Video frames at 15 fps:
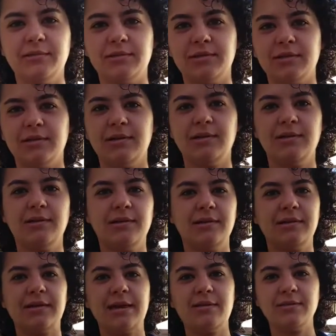Quem conseguir
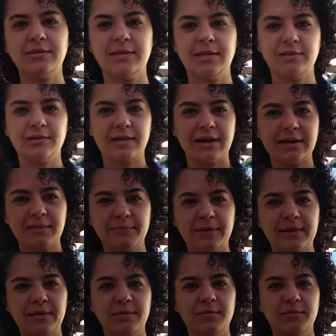tocar na perna do outro,
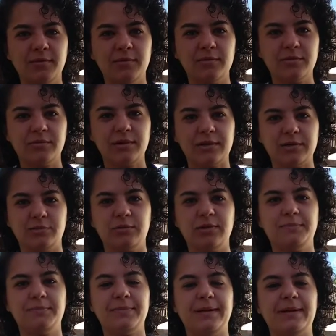as duas pernas,
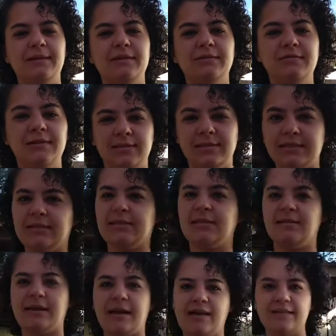vence. Aí tem que
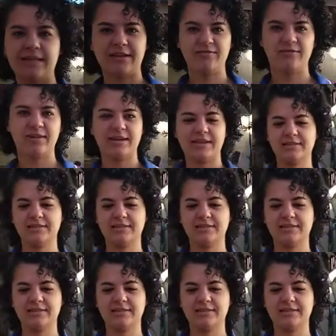ficar assim, ó.